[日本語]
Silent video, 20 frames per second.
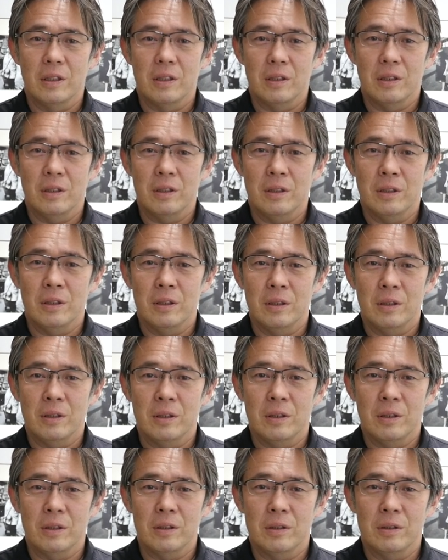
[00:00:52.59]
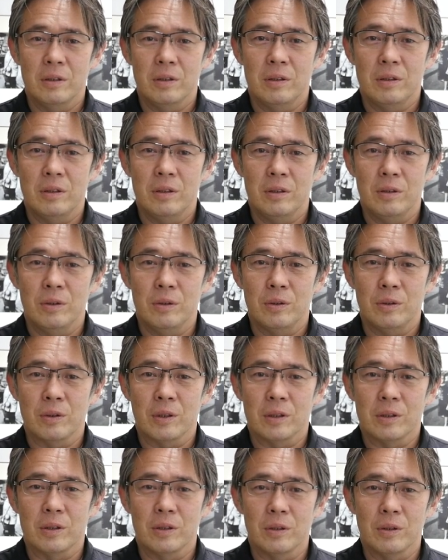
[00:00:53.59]
えー、日曜
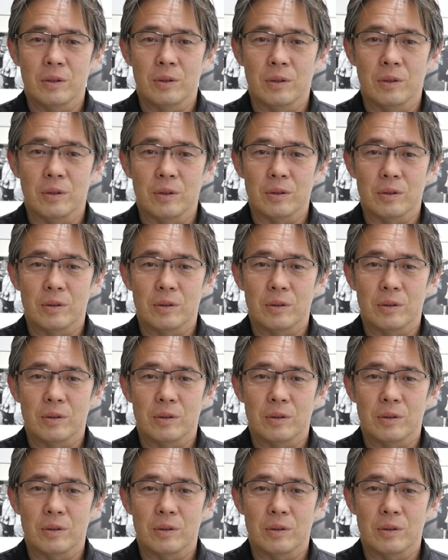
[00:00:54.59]
月曜